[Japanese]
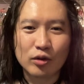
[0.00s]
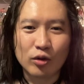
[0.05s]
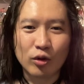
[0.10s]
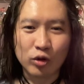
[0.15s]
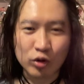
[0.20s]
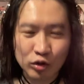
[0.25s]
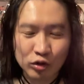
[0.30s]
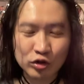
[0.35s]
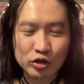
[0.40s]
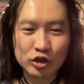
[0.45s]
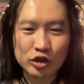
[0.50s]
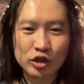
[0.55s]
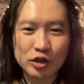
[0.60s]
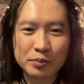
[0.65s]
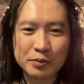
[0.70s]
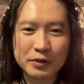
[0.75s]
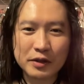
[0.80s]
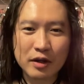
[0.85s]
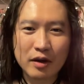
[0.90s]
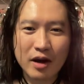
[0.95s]
この
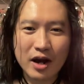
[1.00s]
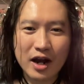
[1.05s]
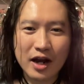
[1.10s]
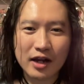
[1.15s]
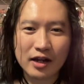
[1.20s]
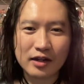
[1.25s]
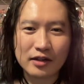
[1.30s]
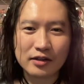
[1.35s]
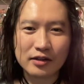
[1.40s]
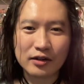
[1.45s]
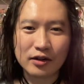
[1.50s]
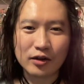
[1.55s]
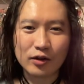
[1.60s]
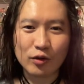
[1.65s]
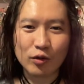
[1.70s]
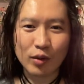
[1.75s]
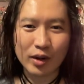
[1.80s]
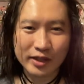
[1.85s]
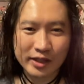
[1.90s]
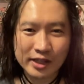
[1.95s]
グループでは
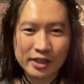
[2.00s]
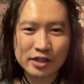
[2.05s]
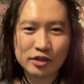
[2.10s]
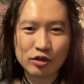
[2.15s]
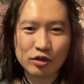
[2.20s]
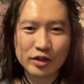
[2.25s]
私